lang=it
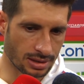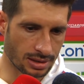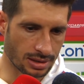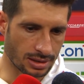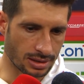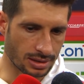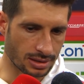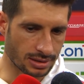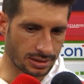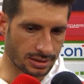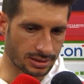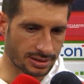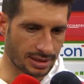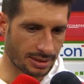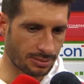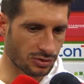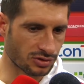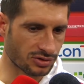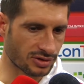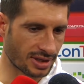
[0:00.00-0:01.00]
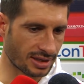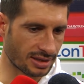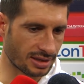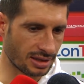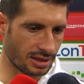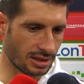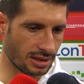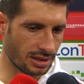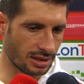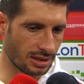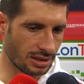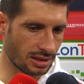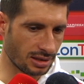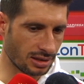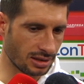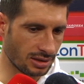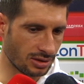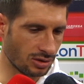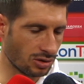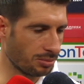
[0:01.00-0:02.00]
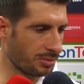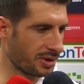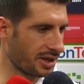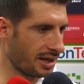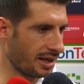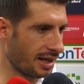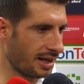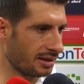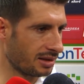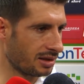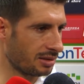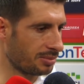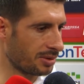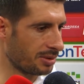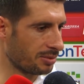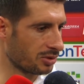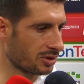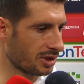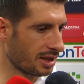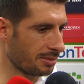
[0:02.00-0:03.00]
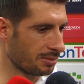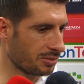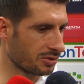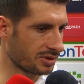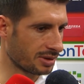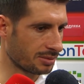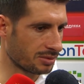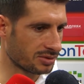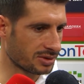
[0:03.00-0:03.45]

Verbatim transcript: eh, siamo stati non brillanti il primo tempo,